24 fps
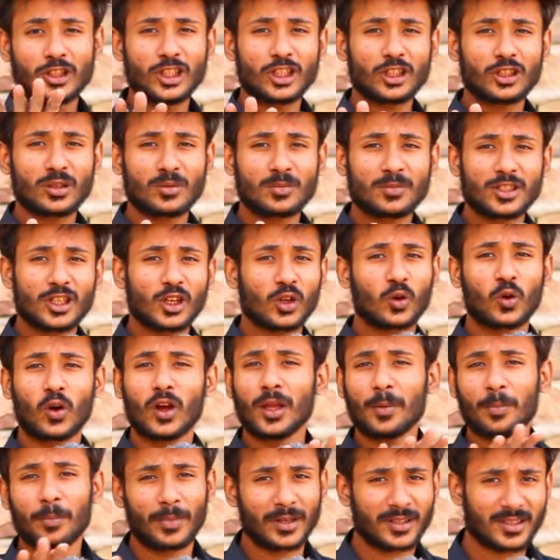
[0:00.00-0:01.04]
मुझे तुमसे
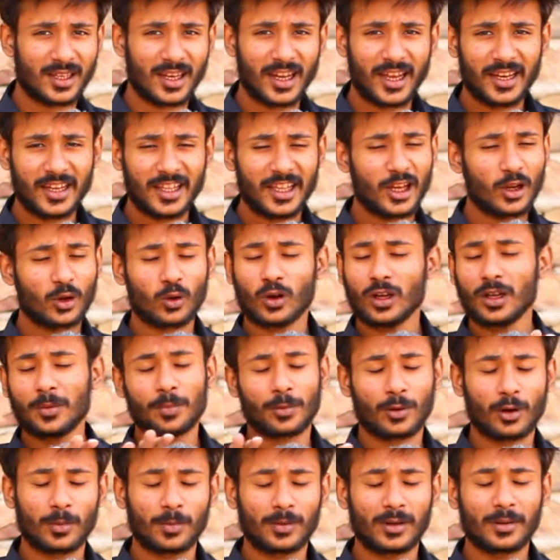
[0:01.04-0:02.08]
कोई मसला नहीं है कोई
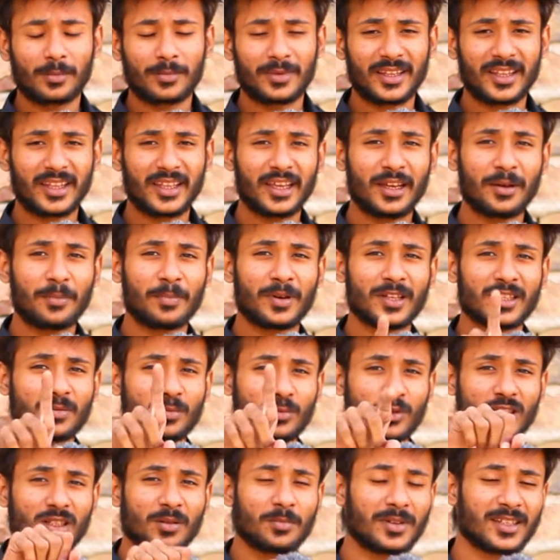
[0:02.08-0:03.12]
प्रॉब्लम नहीं है बस
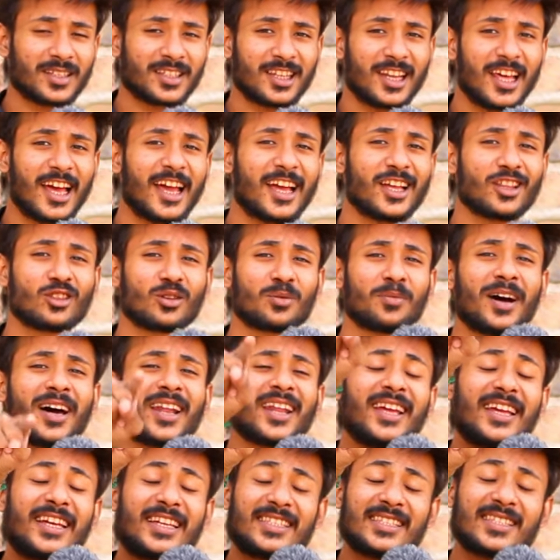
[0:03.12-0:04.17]
मुझे मसला है
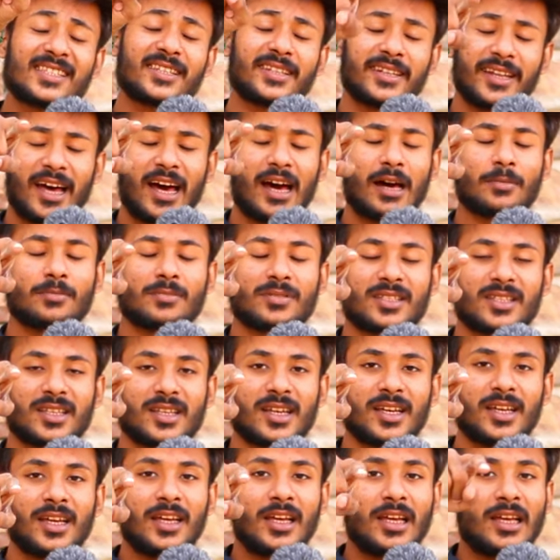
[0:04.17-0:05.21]
तुम्हारे इस नाम
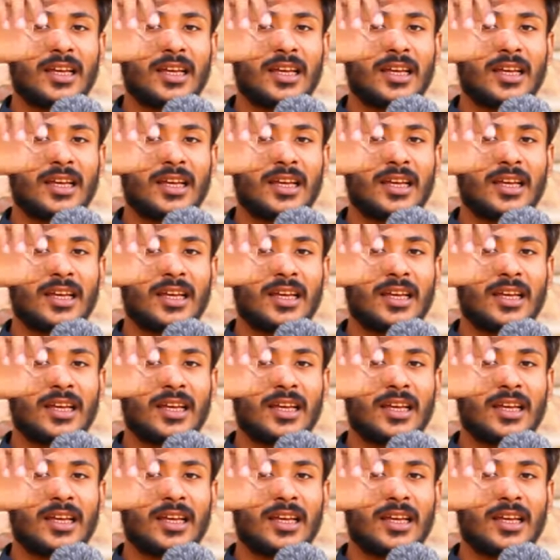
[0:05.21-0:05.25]
से